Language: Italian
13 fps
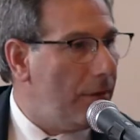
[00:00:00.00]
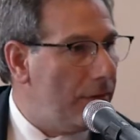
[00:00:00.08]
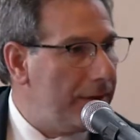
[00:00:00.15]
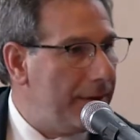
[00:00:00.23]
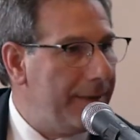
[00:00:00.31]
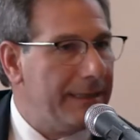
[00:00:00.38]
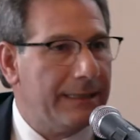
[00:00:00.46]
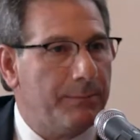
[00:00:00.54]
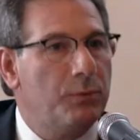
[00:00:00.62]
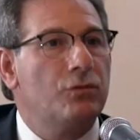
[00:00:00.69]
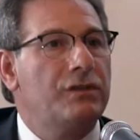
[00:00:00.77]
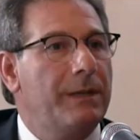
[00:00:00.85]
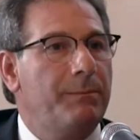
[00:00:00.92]
ovviamente
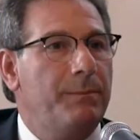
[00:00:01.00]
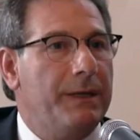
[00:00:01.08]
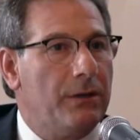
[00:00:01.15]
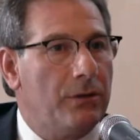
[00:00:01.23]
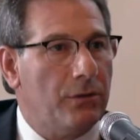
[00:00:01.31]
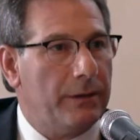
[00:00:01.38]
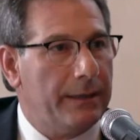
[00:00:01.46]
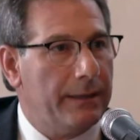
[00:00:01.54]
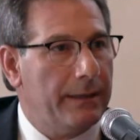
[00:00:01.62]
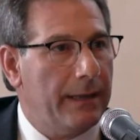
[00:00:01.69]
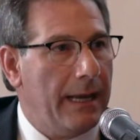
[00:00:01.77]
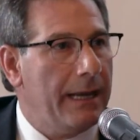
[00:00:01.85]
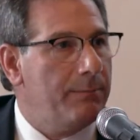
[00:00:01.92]
più si è piccoli
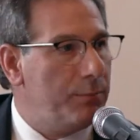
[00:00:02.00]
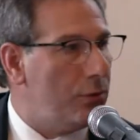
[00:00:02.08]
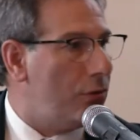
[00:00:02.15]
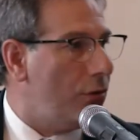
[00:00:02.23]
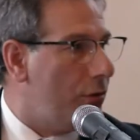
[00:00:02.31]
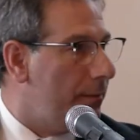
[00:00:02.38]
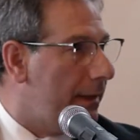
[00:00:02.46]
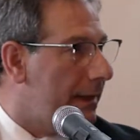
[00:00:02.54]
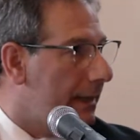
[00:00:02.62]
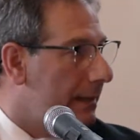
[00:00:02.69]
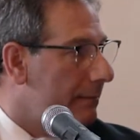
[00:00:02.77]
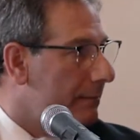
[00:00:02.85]
e più come